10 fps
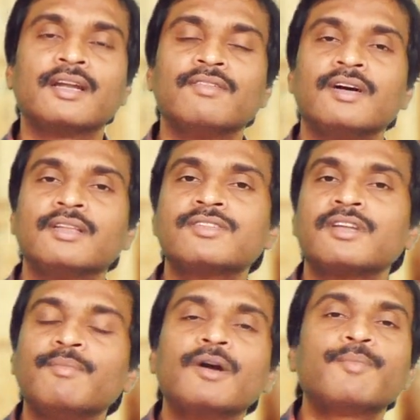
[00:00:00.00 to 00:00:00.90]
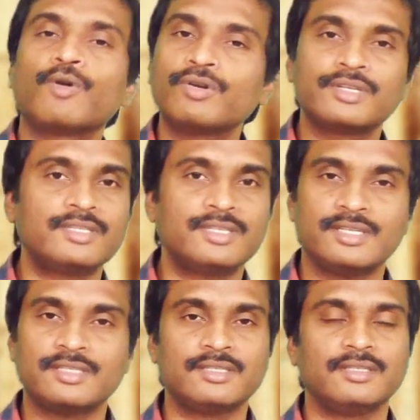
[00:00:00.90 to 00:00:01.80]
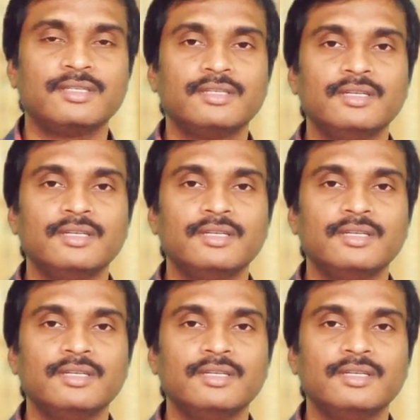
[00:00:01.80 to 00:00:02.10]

తర్వాత స్టమక్ ప్రాసెస్ చేస్తుంది